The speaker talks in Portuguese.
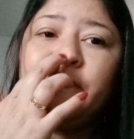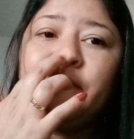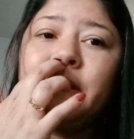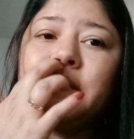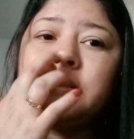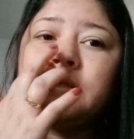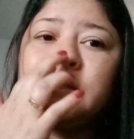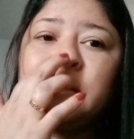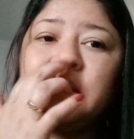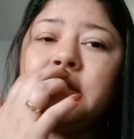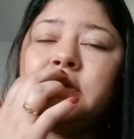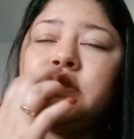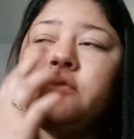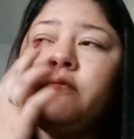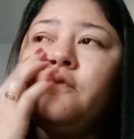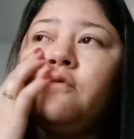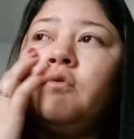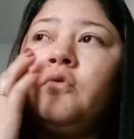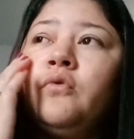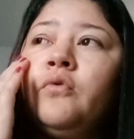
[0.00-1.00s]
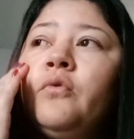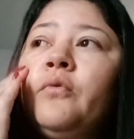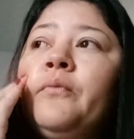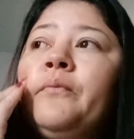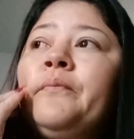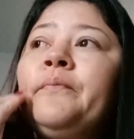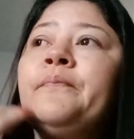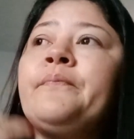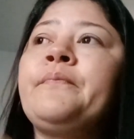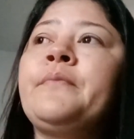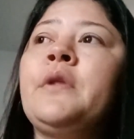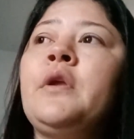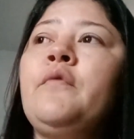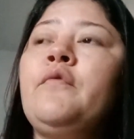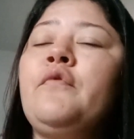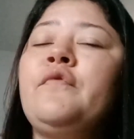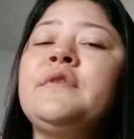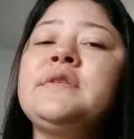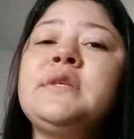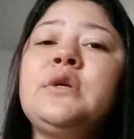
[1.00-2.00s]
mais tarde eu vou eu
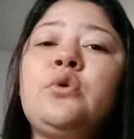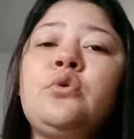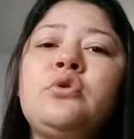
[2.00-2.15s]
vou fazer